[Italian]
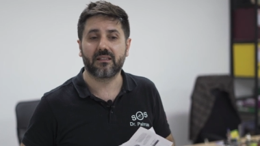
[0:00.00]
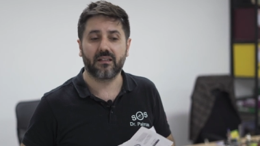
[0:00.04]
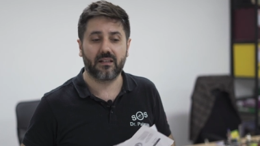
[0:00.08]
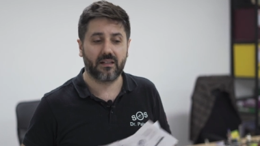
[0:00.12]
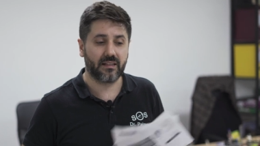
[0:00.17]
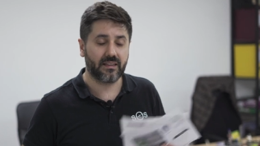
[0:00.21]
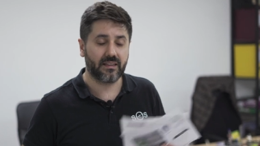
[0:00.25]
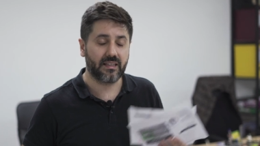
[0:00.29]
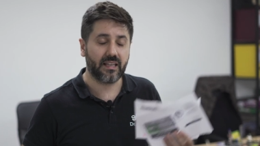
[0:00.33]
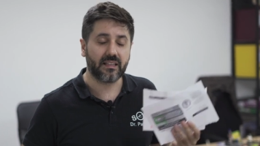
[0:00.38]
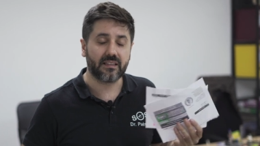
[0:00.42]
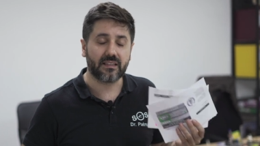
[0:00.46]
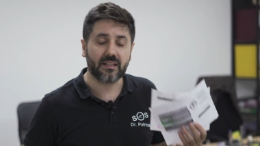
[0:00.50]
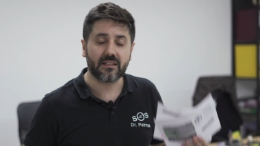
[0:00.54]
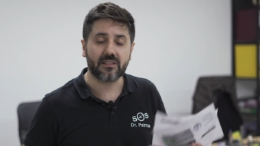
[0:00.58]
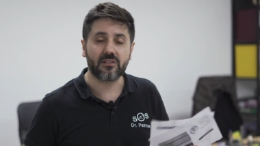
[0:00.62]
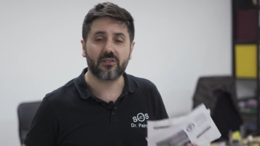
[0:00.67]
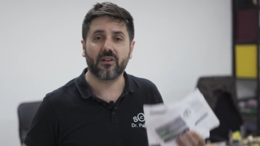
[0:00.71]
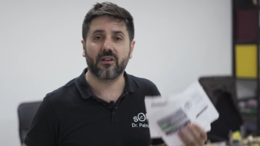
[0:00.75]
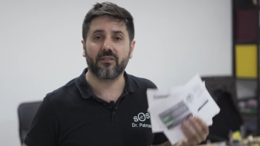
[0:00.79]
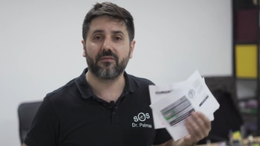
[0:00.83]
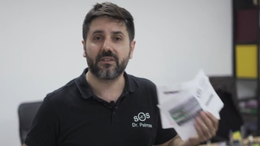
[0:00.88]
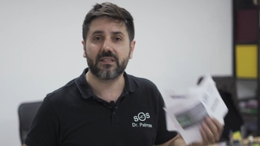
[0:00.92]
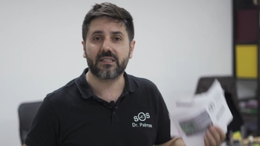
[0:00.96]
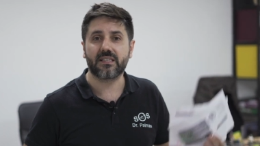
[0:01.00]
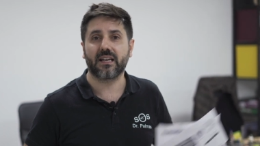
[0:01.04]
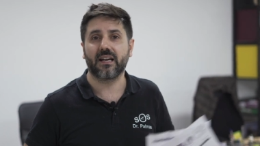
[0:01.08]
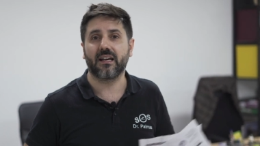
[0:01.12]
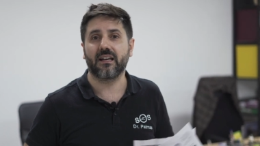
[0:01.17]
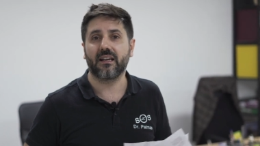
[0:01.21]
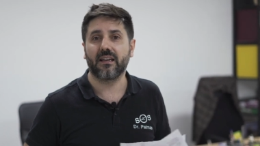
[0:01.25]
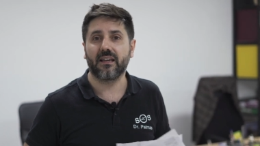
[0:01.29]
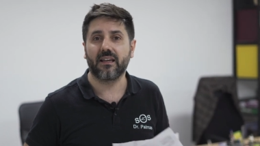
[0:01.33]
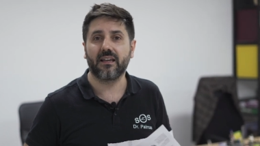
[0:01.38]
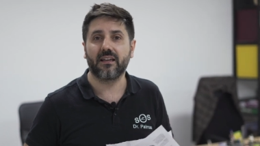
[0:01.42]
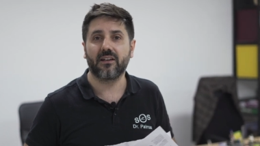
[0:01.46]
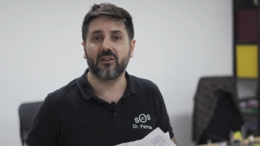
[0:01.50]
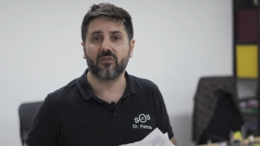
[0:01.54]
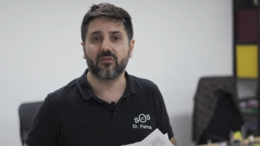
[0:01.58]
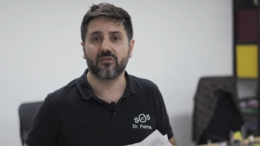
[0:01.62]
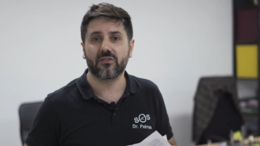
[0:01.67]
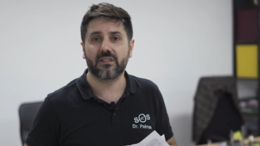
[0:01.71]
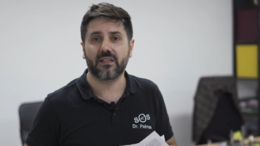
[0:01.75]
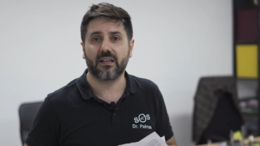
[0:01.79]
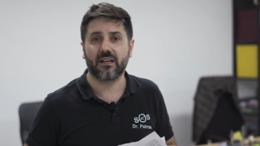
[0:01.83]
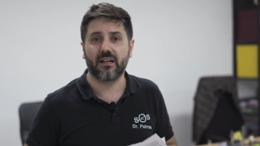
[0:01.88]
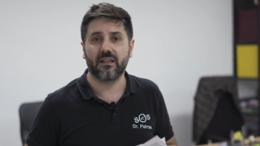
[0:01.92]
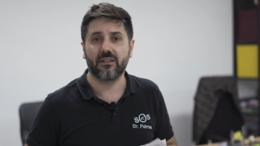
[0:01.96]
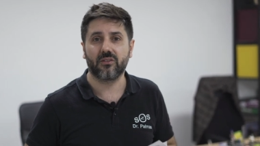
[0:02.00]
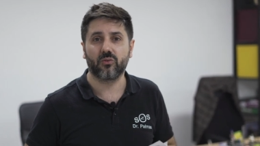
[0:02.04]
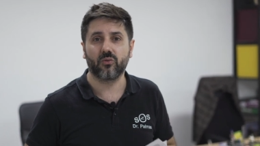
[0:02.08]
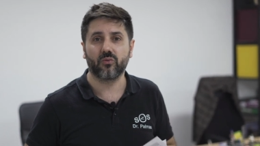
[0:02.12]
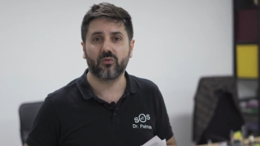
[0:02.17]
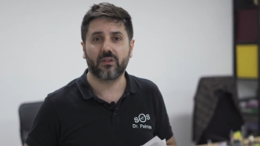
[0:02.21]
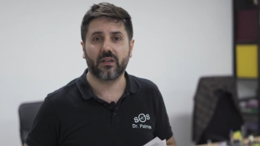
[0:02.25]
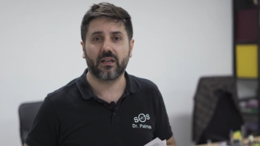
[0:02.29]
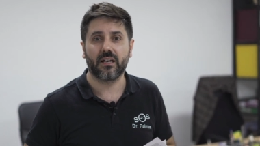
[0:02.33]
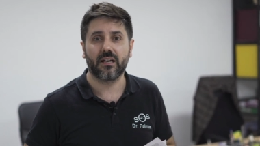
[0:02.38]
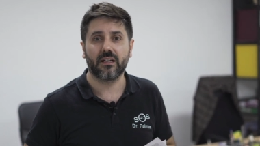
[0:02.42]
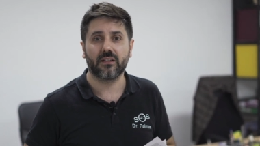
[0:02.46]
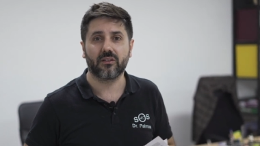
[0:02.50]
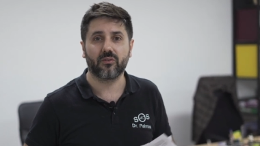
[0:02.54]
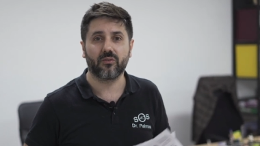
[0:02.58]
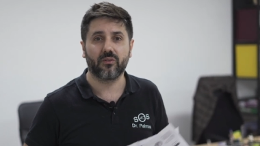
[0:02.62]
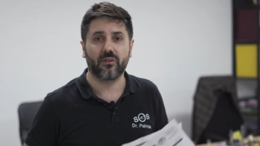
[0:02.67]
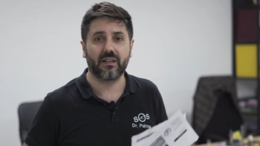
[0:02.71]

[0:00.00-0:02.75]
detrazione fiscale e non sarai tutelato.